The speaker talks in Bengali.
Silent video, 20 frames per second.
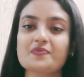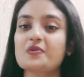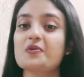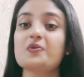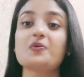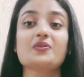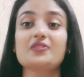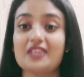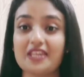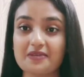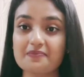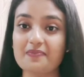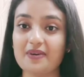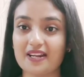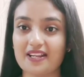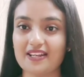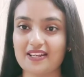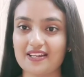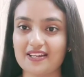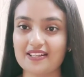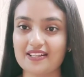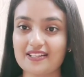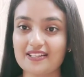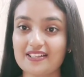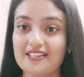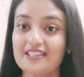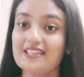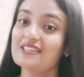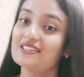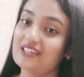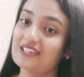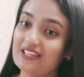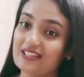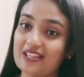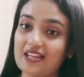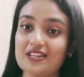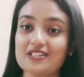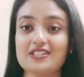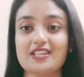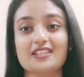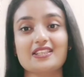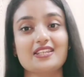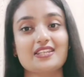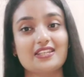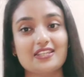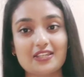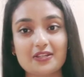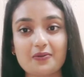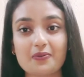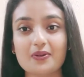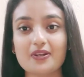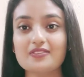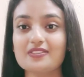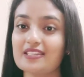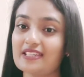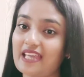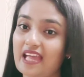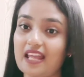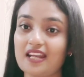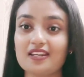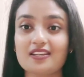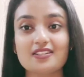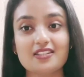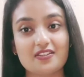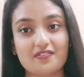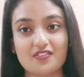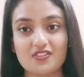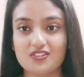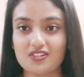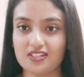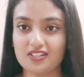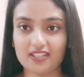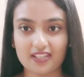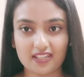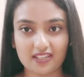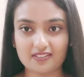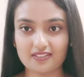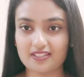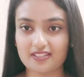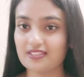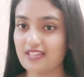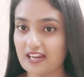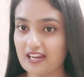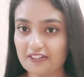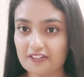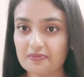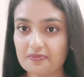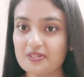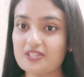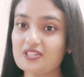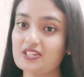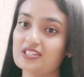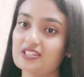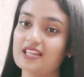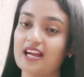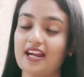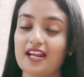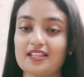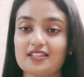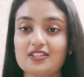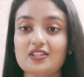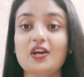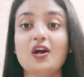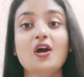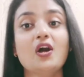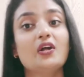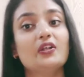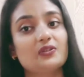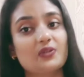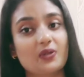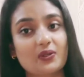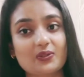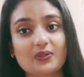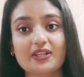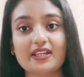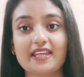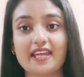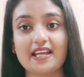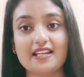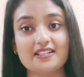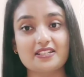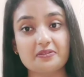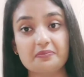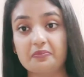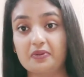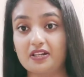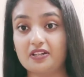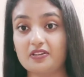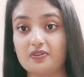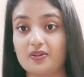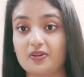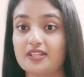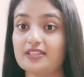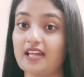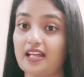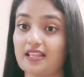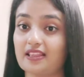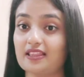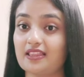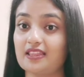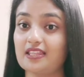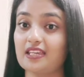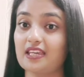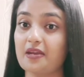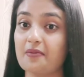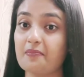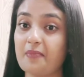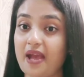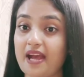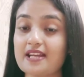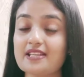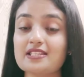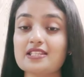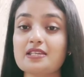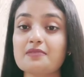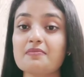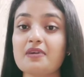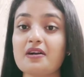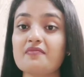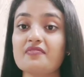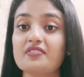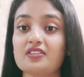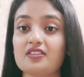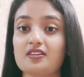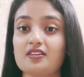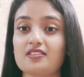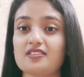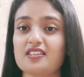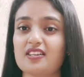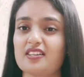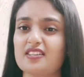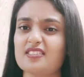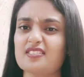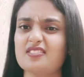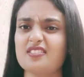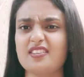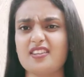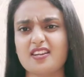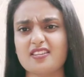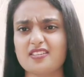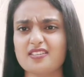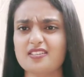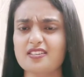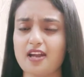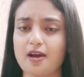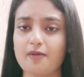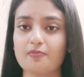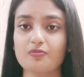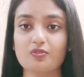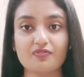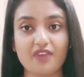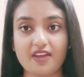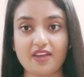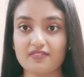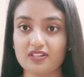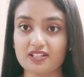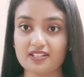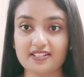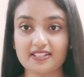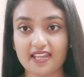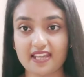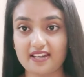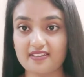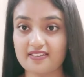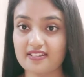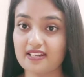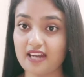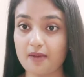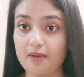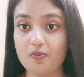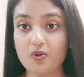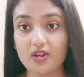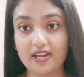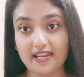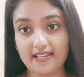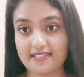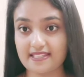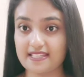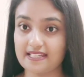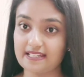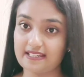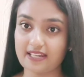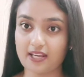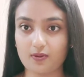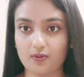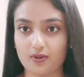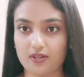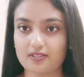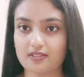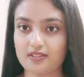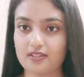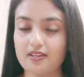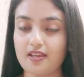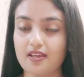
হতেই পারে না সে তার সাথে কি করেছে ক্যালোরি ডেফিসিয়েটে খেয়েছে দ্যাটস মিন সে সারাদিন যতটা ক্যালোরি বার্ন করে তার থেকে ম্যাক্সিমাম থার্টি থ্রি হান্ড্রেড গ্রাম টু ফাইভ হান্ড্রেড ক্যালোরি গ্রাম ও লেস ইনটেক করেছে